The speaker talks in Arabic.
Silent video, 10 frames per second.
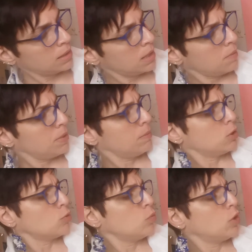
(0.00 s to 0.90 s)
عندنا
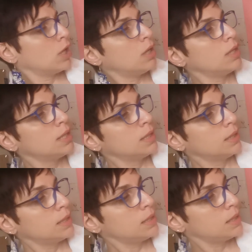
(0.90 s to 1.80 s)
بالمجموعه
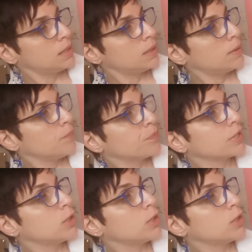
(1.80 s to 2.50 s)
آه،